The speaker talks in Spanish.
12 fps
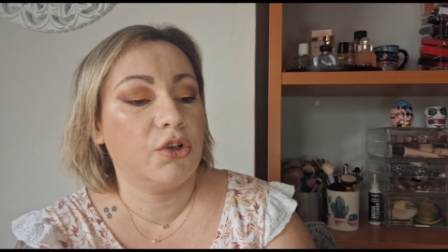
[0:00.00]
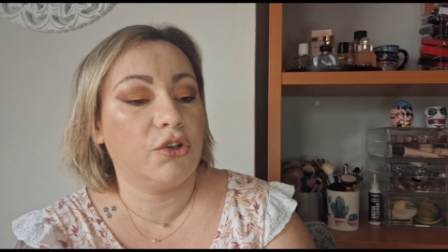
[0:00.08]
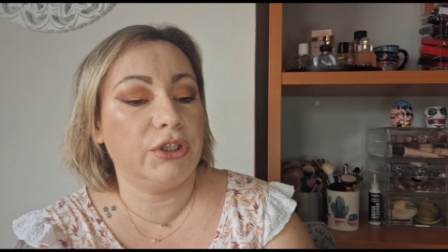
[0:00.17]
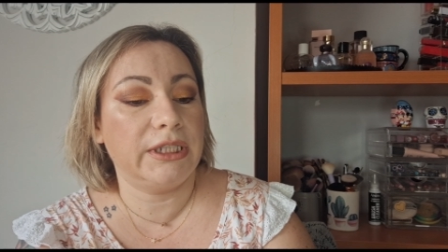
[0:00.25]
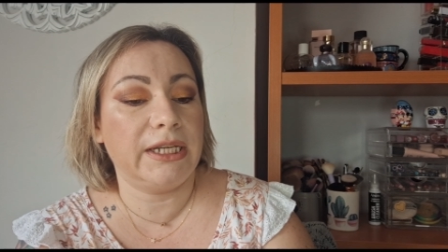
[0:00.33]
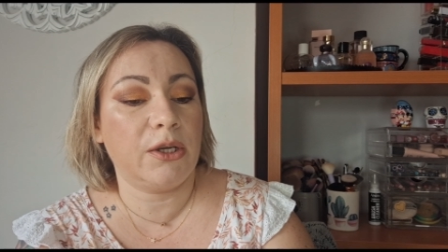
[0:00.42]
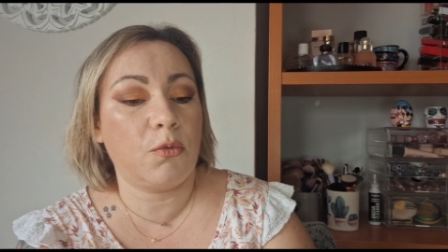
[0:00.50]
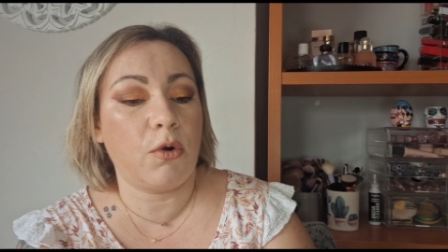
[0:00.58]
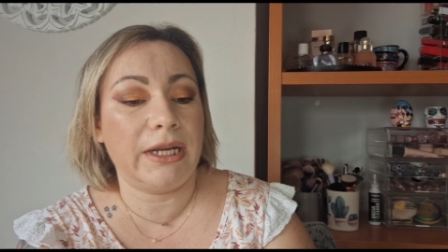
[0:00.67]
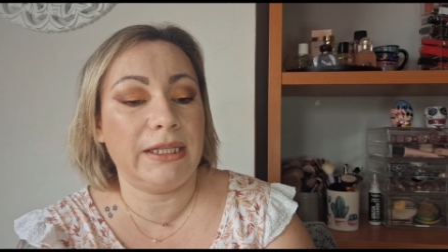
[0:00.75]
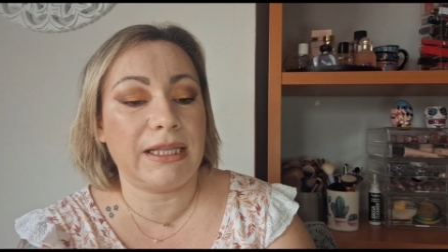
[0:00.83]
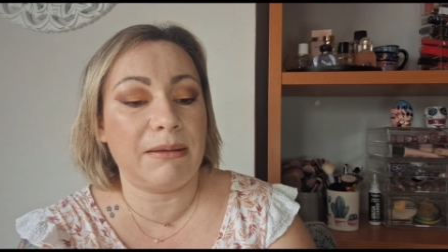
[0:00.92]
Contiene
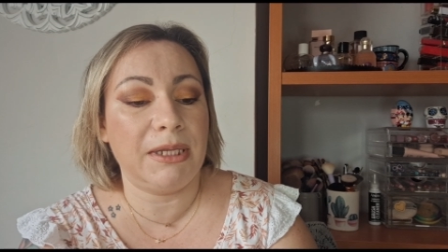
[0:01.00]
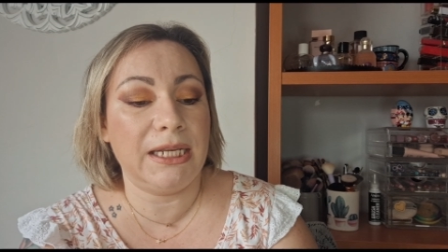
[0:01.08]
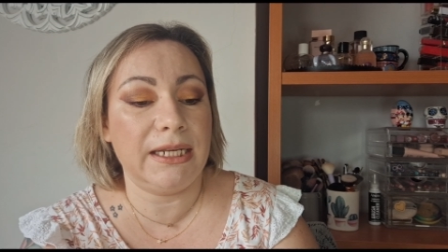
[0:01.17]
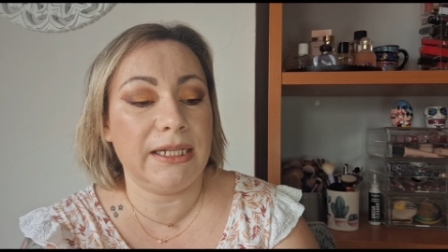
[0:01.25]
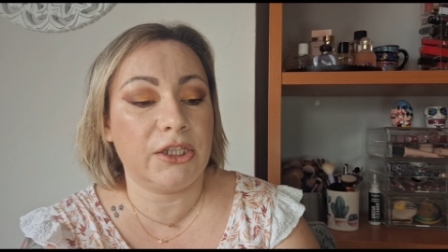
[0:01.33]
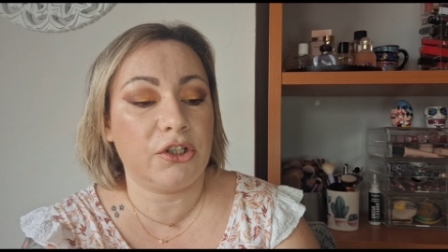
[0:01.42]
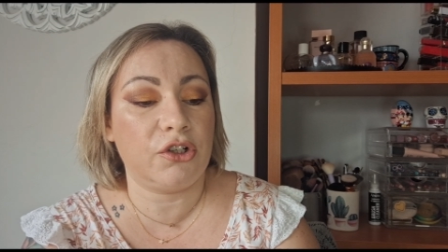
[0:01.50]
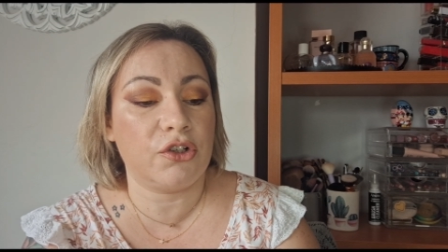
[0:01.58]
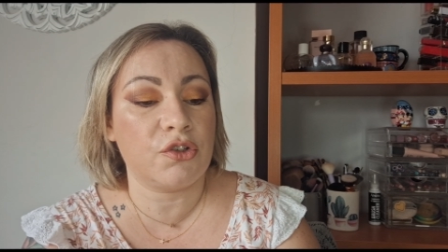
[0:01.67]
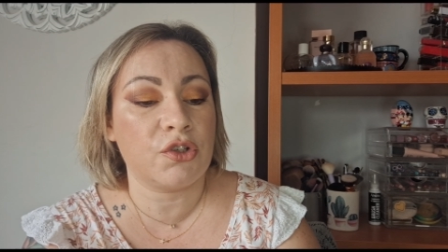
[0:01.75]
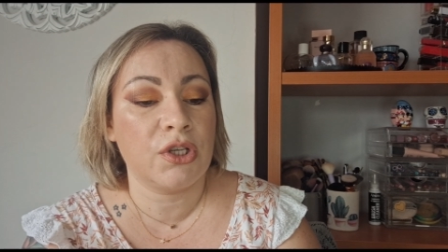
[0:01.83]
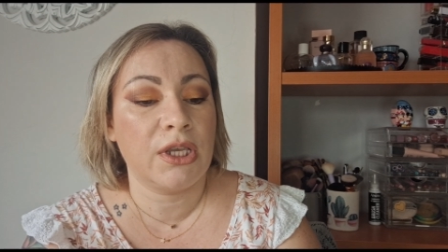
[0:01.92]
40
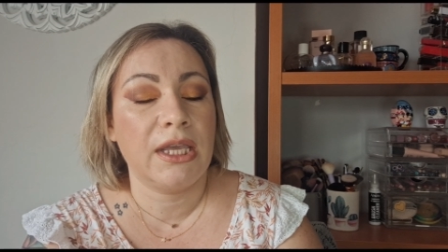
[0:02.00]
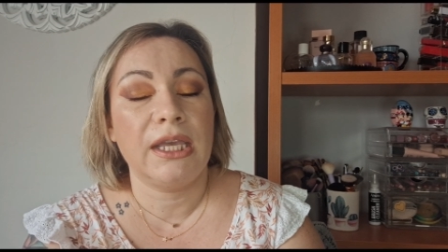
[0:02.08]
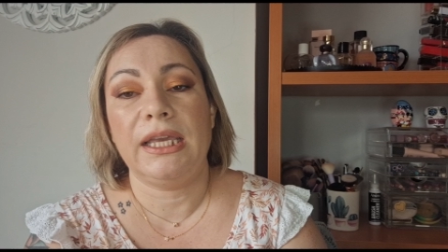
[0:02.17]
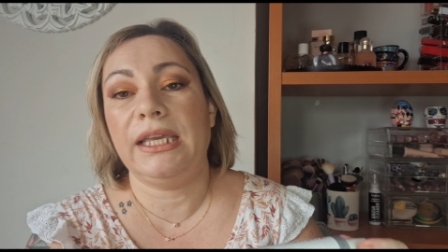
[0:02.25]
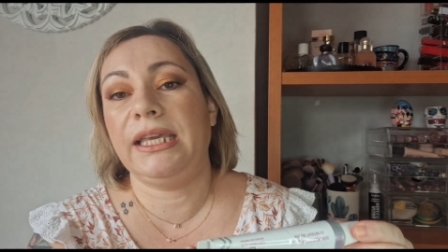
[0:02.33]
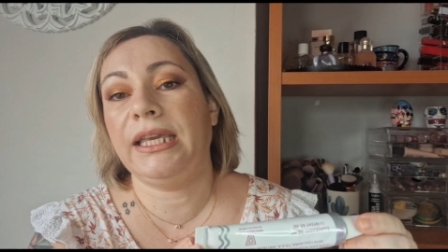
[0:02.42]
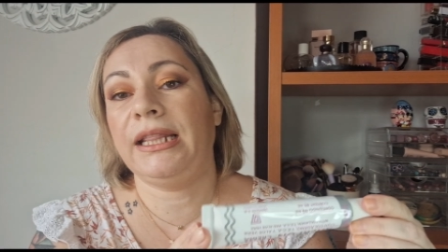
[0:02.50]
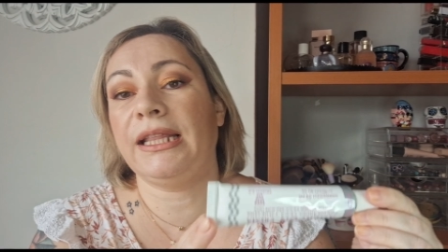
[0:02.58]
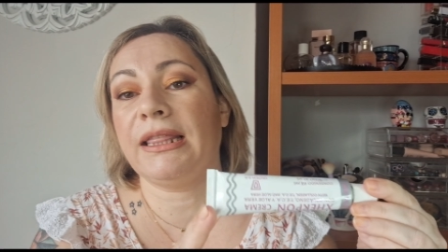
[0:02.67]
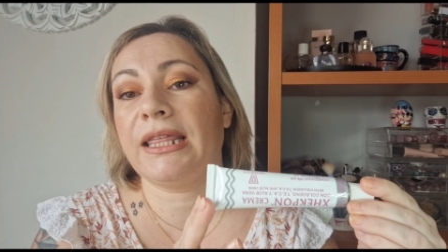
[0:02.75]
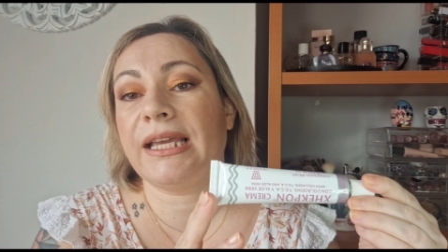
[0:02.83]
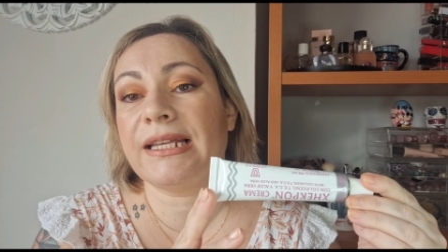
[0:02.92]
mililitros y
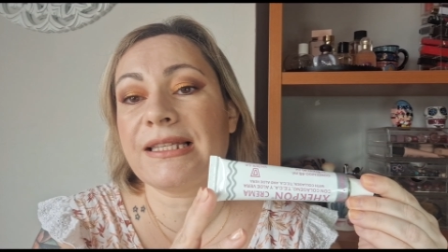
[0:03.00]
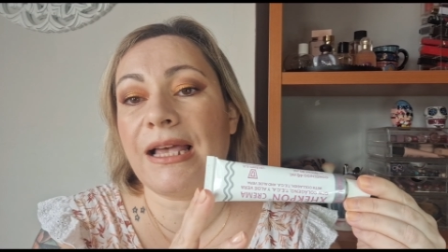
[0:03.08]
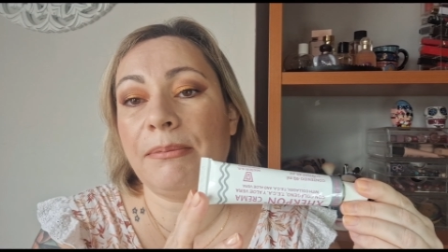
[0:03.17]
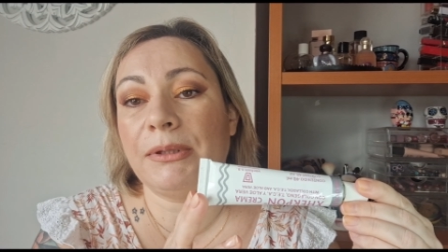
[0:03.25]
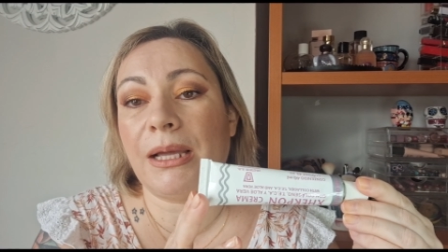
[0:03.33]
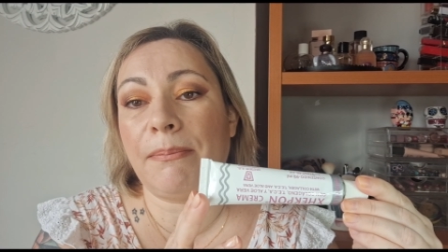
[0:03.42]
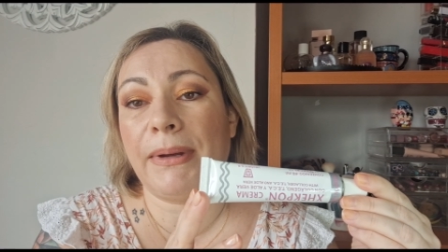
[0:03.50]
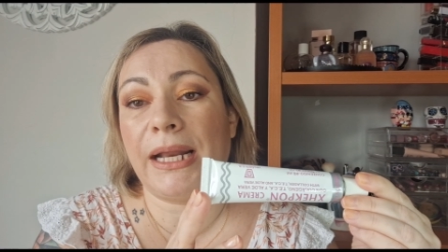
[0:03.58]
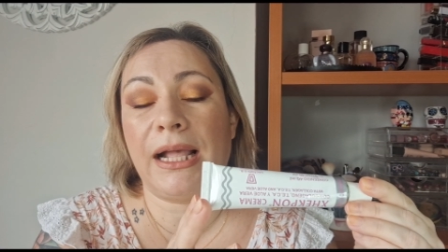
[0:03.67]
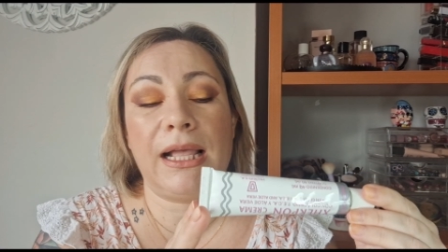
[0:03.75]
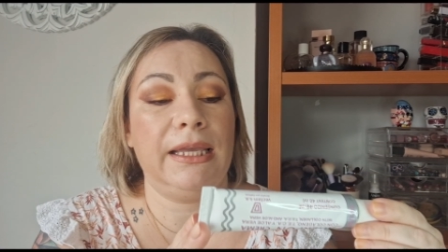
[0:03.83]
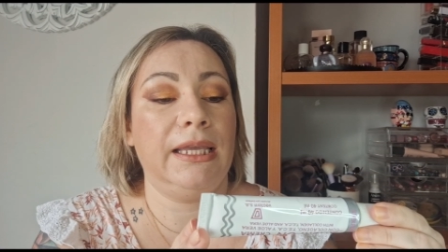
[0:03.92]
dice que es apta
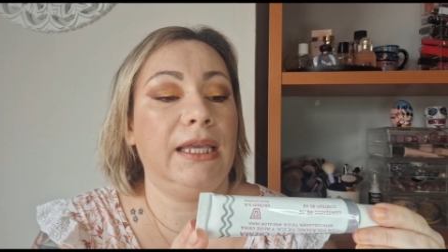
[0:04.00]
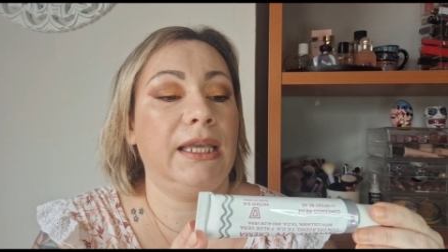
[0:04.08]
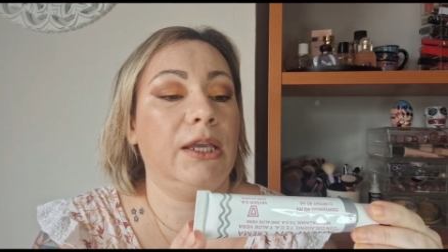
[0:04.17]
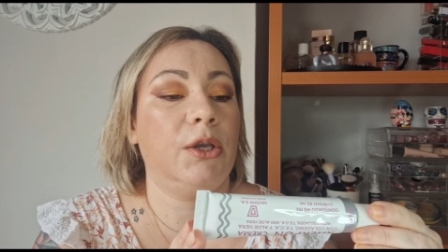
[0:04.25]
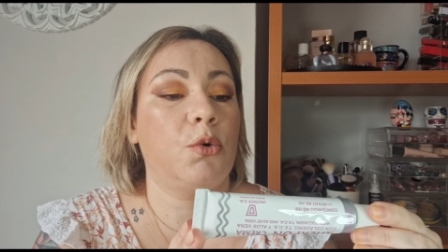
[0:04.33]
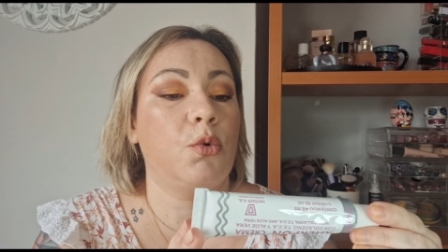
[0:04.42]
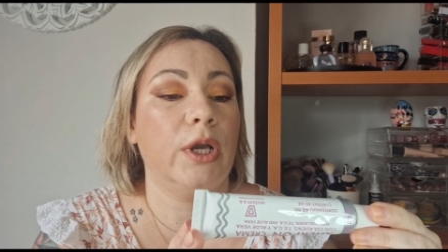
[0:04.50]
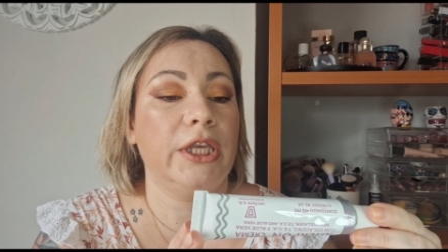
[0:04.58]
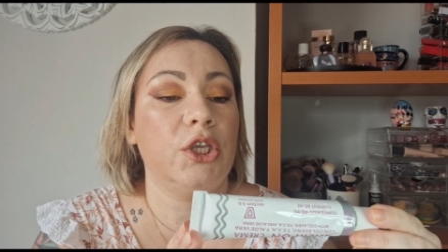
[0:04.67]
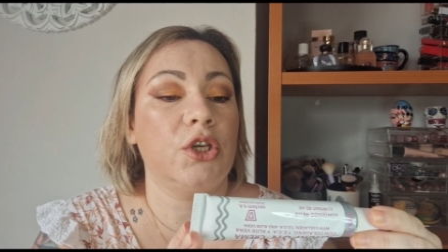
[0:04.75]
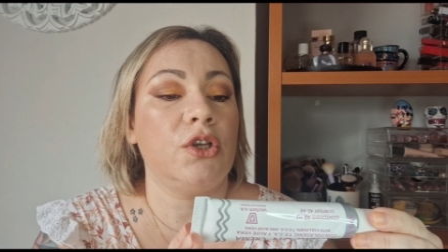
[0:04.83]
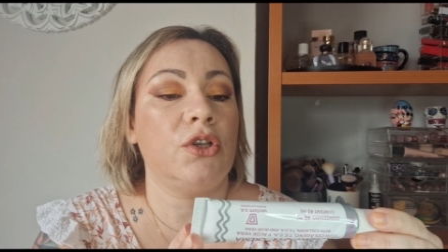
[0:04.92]
para eh,
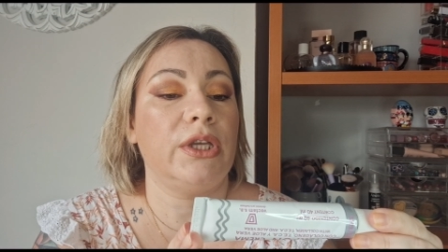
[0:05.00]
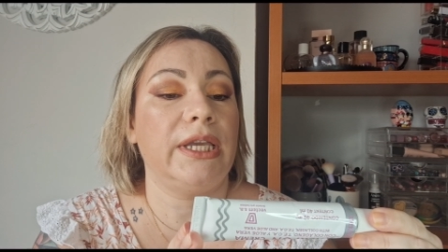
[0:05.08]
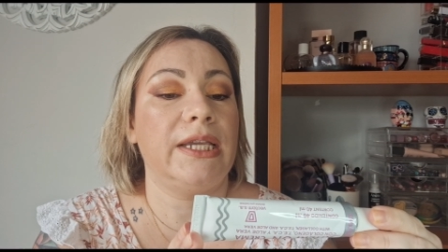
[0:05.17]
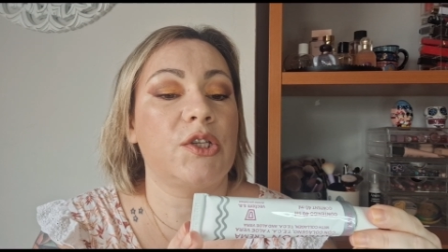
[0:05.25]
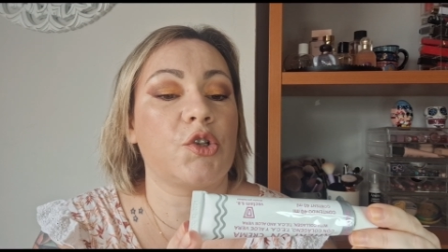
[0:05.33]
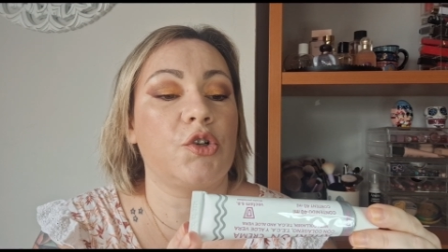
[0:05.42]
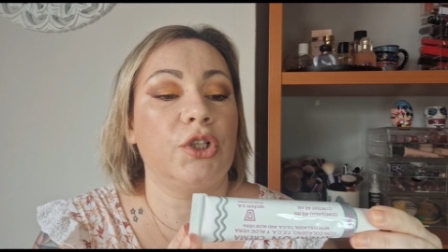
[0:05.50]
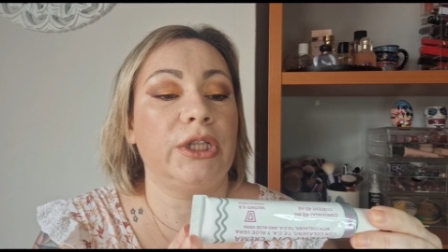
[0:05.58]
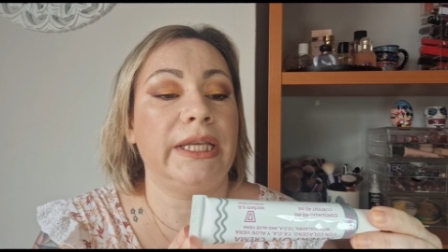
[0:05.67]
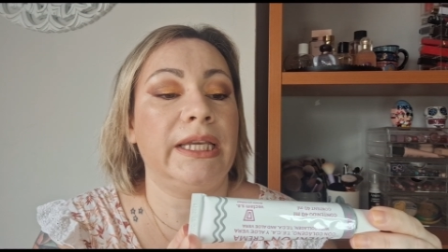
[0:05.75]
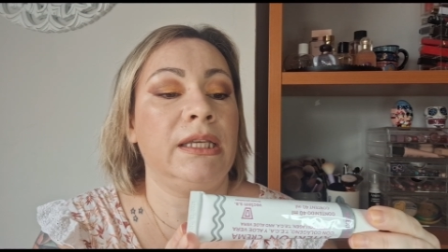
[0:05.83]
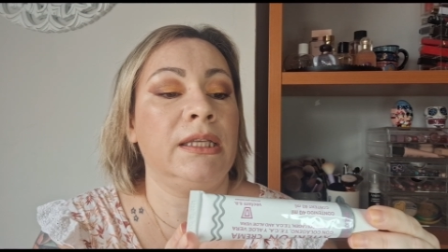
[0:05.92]
cuello,
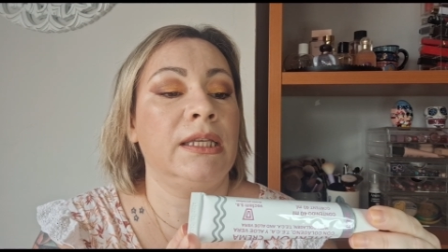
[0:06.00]
escote